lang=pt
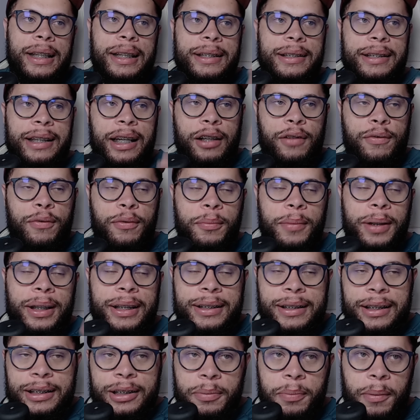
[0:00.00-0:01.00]
Será que o
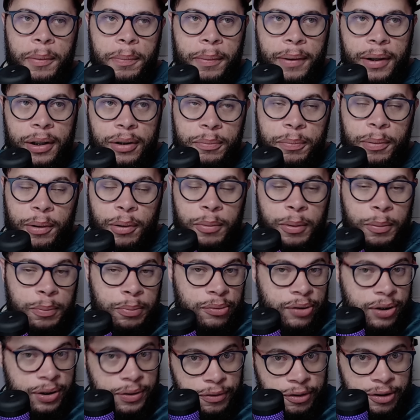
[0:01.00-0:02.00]
Fluminense está se preparando para uma
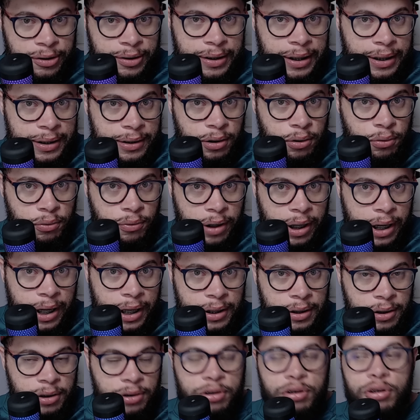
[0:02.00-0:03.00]
possível saída do
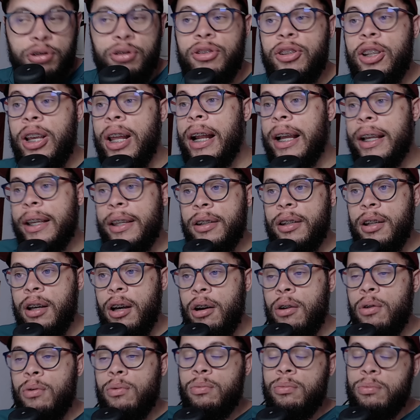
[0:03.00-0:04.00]
Arias? Será que
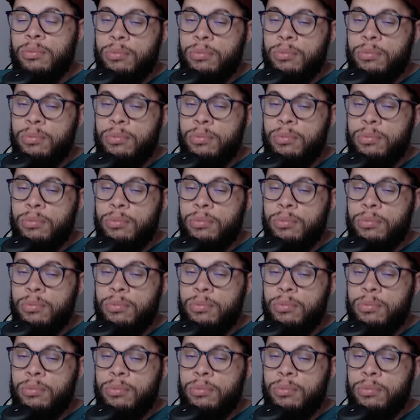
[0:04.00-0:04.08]
não?